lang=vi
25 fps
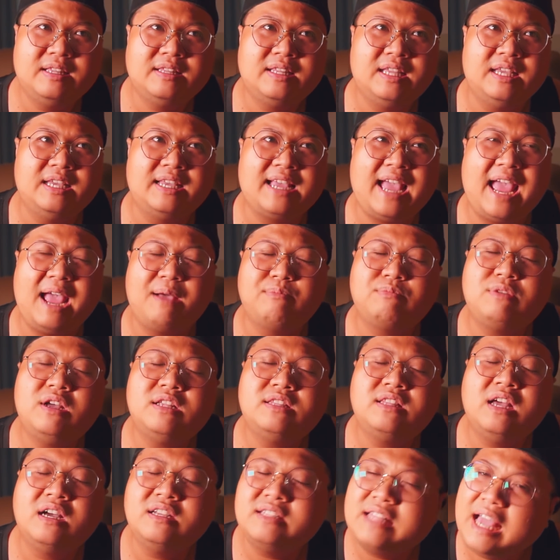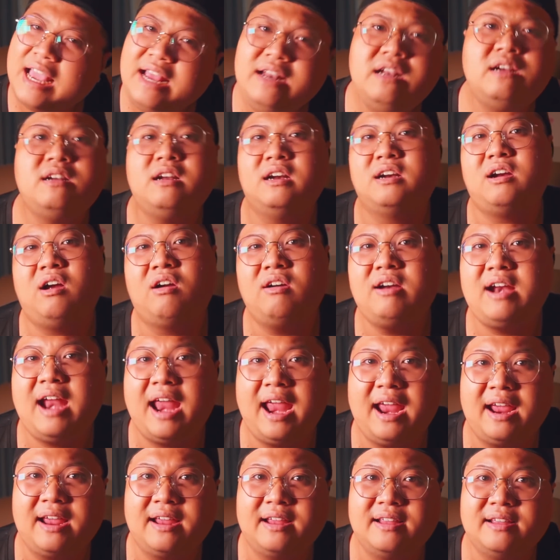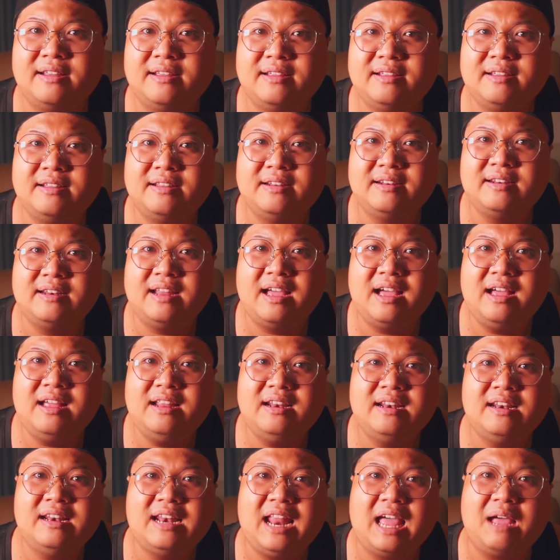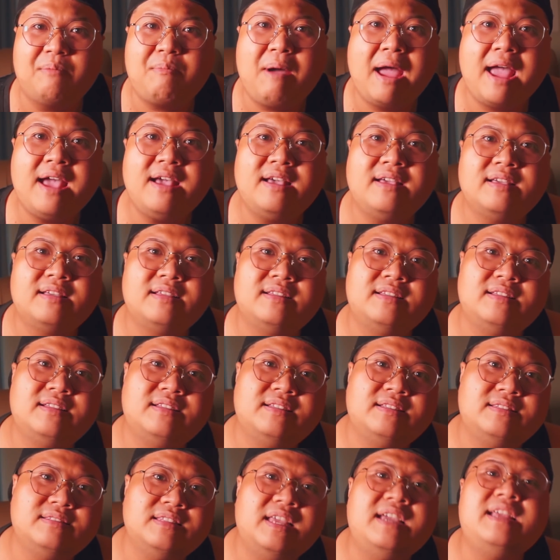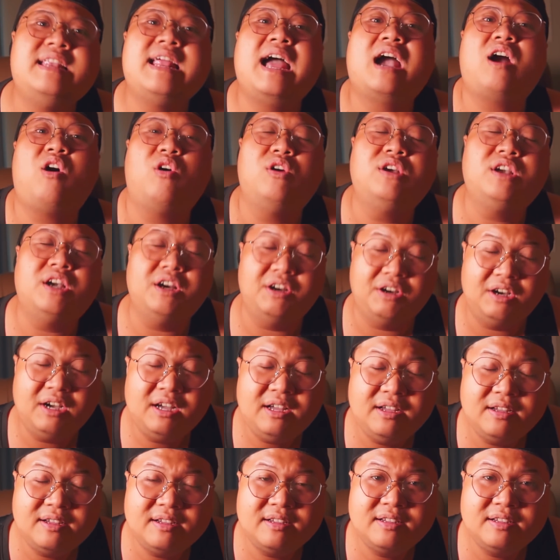thì ngày hôm đó tân thấy rất là rõ ràng đó là bác đi ra khỏi cửa